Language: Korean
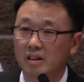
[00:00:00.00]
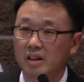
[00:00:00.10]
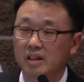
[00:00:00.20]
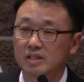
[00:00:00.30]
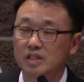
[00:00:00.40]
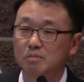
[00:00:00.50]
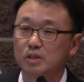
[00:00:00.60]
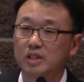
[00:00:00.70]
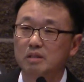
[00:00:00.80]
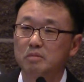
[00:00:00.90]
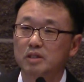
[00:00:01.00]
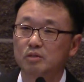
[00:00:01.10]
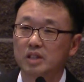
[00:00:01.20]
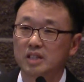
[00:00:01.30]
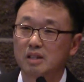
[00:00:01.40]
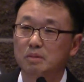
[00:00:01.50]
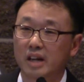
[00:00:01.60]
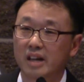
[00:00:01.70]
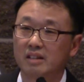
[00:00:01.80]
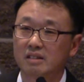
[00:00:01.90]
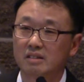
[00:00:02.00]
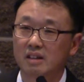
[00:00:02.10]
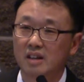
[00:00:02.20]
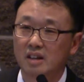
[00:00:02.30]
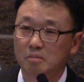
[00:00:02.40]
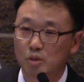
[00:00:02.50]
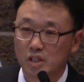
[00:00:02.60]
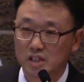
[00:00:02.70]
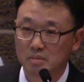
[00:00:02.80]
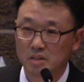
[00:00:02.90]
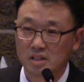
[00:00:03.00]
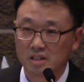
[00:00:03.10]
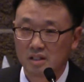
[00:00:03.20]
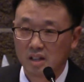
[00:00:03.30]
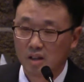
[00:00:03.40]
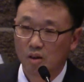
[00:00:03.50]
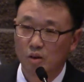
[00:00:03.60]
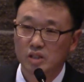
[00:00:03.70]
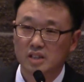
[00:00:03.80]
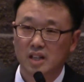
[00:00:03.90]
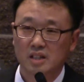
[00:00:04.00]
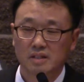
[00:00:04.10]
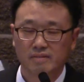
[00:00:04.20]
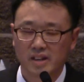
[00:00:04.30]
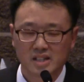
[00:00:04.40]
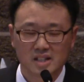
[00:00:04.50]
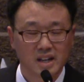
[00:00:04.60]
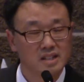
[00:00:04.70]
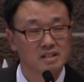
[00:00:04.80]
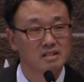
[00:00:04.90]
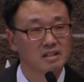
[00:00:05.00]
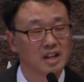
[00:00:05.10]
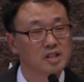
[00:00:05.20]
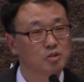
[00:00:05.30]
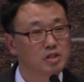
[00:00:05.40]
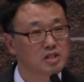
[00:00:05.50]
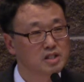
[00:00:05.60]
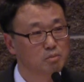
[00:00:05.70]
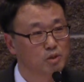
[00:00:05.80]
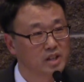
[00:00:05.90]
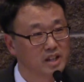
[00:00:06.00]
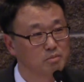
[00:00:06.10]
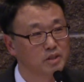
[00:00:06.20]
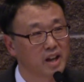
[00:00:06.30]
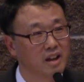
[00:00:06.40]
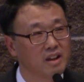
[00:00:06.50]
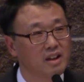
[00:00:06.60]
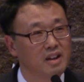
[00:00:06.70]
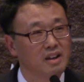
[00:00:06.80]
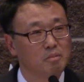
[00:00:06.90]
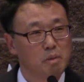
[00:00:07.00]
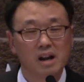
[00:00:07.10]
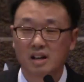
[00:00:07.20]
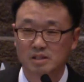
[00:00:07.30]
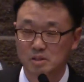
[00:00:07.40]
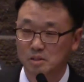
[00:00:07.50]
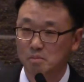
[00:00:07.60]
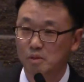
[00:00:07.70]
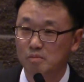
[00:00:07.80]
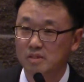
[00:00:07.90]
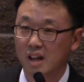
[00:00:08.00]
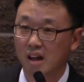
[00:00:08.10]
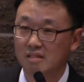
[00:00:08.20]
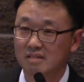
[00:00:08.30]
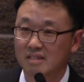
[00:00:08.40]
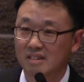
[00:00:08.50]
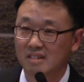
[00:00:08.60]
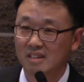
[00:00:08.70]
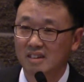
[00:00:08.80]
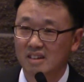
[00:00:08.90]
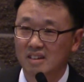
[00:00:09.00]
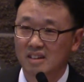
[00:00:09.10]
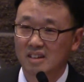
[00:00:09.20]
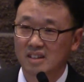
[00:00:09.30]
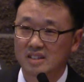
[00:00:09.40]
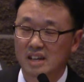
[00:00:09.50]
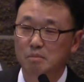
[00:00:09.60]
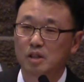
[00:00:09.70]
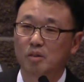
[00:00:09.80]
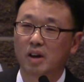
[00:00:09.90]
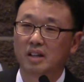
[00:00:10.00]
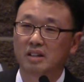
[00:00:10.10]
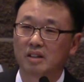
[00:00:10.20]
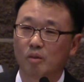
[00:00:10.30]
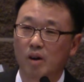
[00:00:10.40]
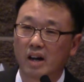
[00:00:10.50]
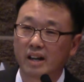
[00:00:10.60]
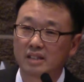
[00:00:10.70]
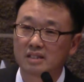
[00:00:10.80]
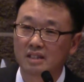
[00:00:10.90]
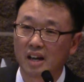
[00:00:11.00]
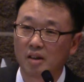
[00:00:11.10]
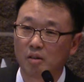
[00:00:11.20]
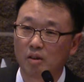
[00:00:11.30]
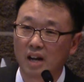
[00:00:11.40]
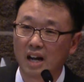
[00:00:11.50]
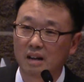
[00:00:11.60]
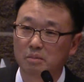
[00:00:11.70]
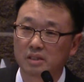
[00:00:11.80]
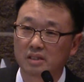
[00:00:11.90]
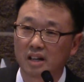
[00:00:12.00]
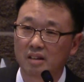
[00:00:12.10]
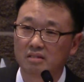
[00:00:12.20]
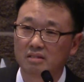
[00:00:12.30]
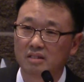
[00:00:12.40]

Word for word: 예, 이런 질문 드리면 우리 젊은 아이들은 목사님 그 혹시나 그 플래시라이트를 가지고 있을지 모르기 때문에 밝았을지도 모릅니다. 3일 동안 화냈을까요? 깜깜했을까요?